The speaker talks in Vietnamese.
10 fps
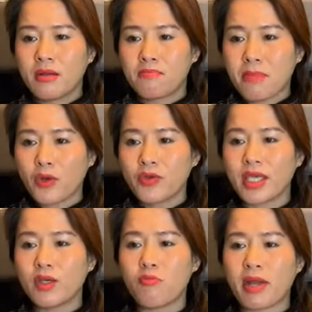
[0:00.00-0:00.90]
báo chí
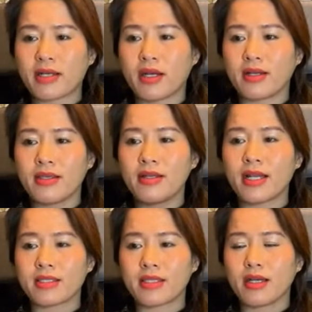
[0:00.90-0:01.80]
của mặt trận như là
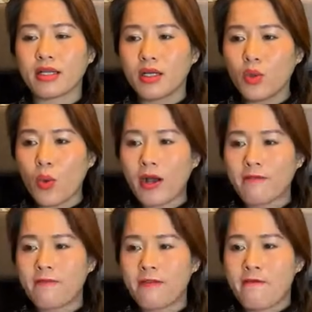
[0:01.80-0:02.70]
tờ Cứu Quốc
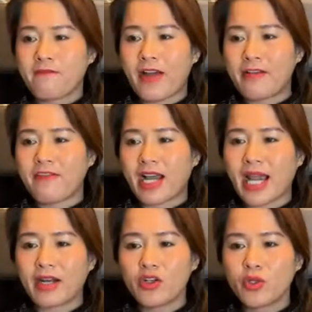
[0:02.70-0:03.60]
phải phản
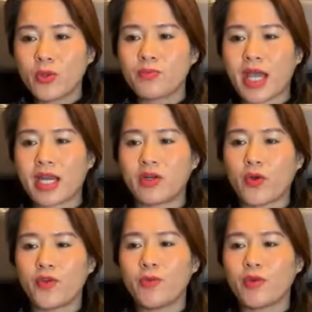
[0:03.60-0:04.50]
ánh trung thành nội
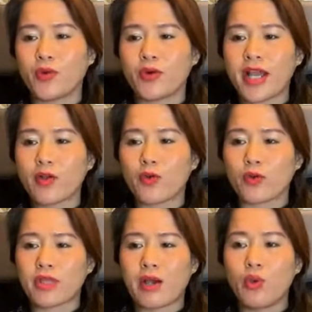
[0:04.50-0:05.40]
dung của các cuộc
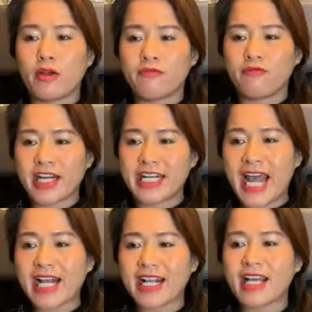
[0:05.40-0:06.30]
thảo luận và
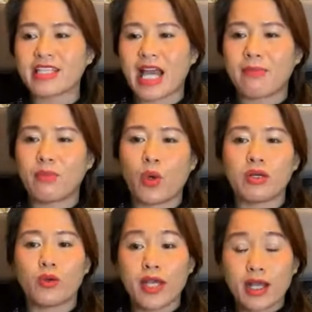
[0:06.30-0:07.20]
đăng các tham luận
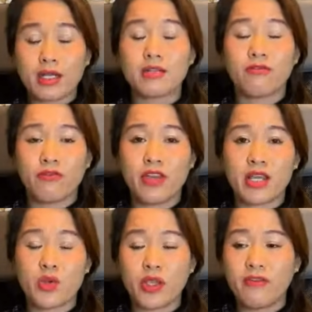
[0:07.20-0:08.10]
của các vị
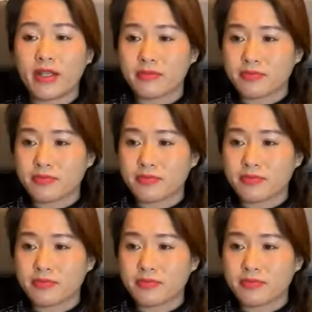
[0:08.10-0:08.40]
ủy viên.